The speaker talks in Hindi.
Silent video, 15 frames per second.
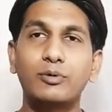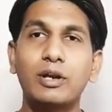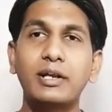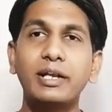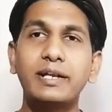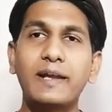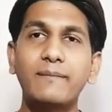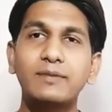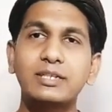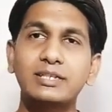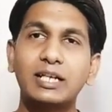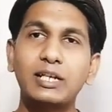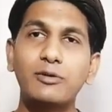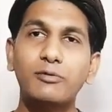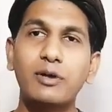पुराने टाइम से
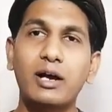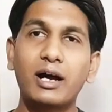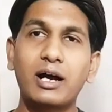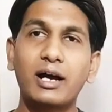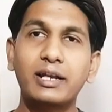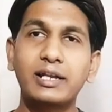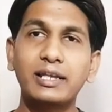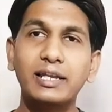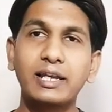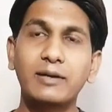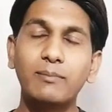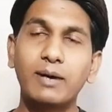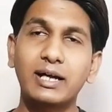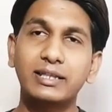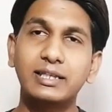चली हुई आ रही
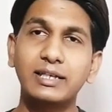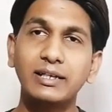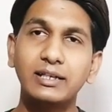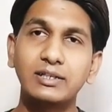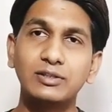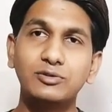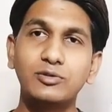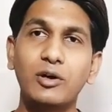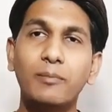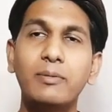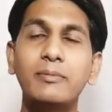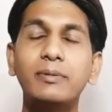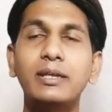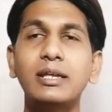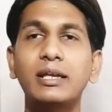एक बात है जो
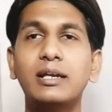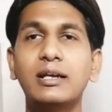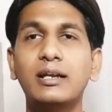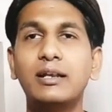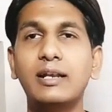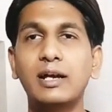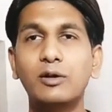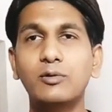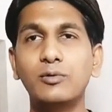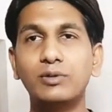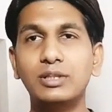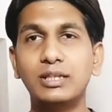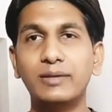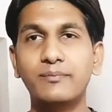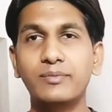अभी भी लागू
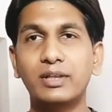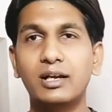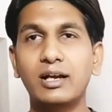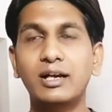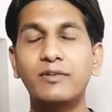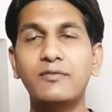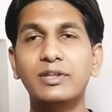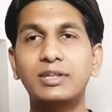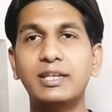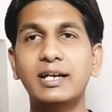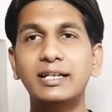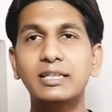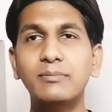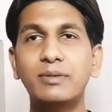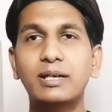होती है अगर
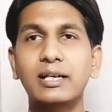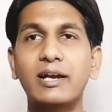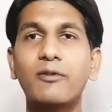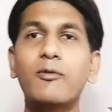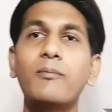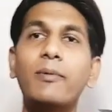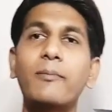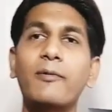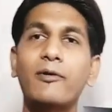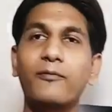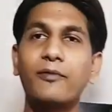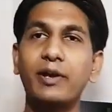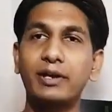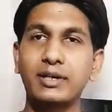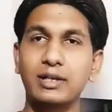विद्यार्थी बनना है वो भी
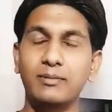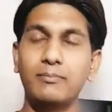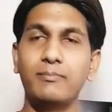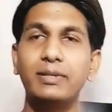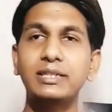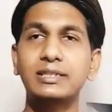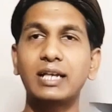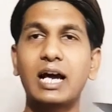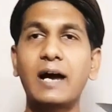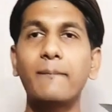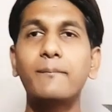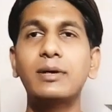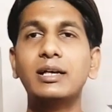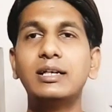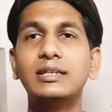परफेक्ट है मीन्स
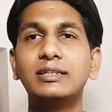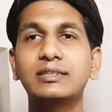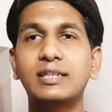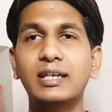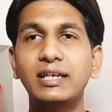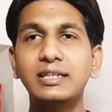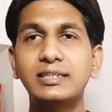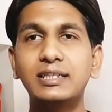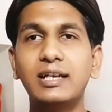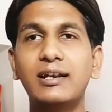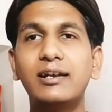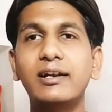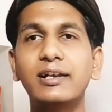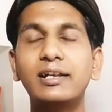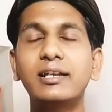आप सही से
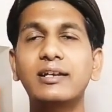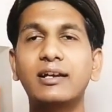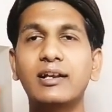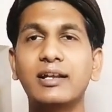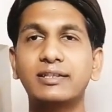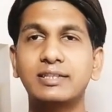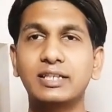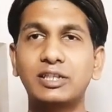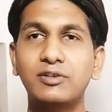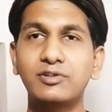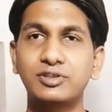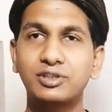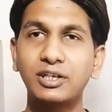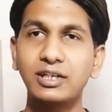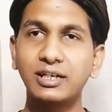लर्निंग करना चाहते हो
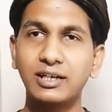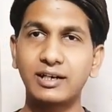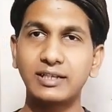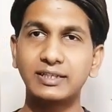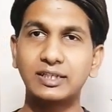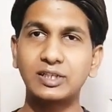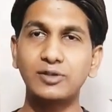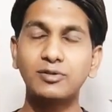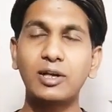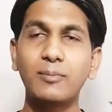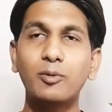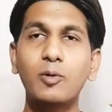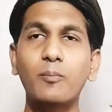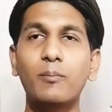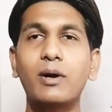स्टडी करना चाहते हो तो
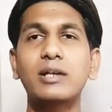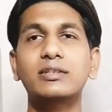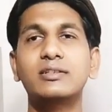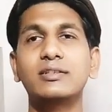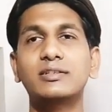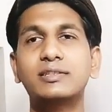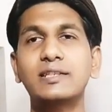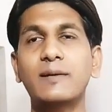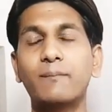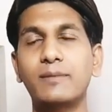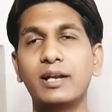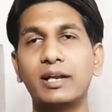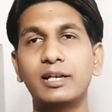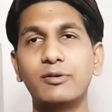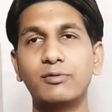आपको पांच लक्षण
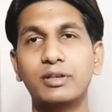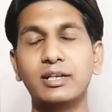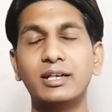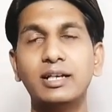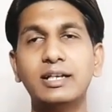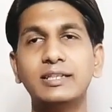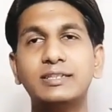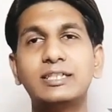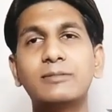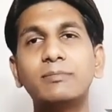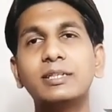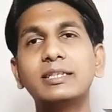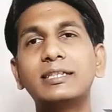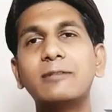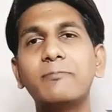अपनाने होंगे
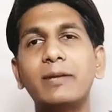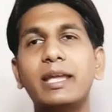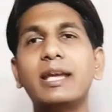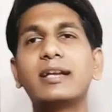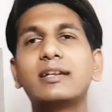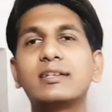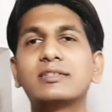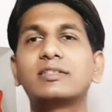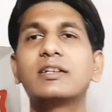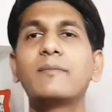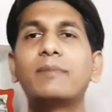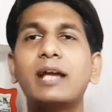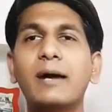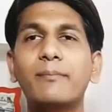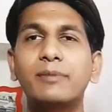जिसमें सिर्फ एक लक्षण
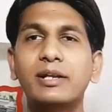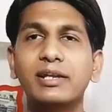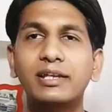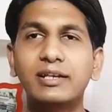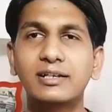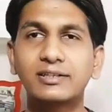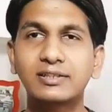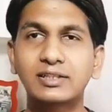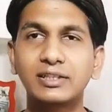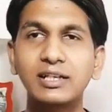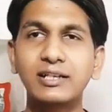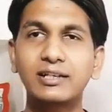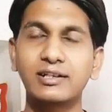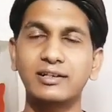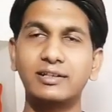अभी आप नहीं कर
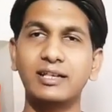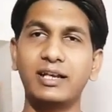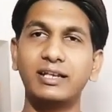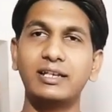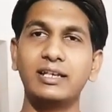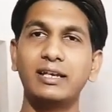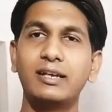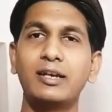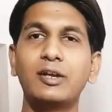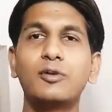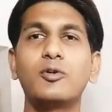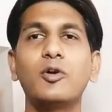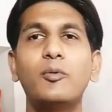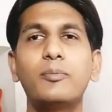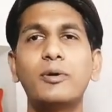सकते ग्रह त्यागी
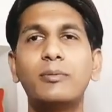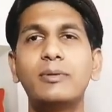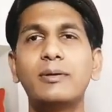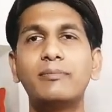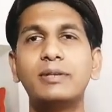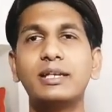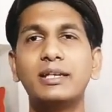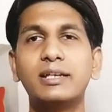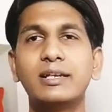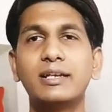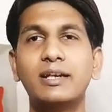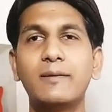कोई प्रॉब्लम नहीं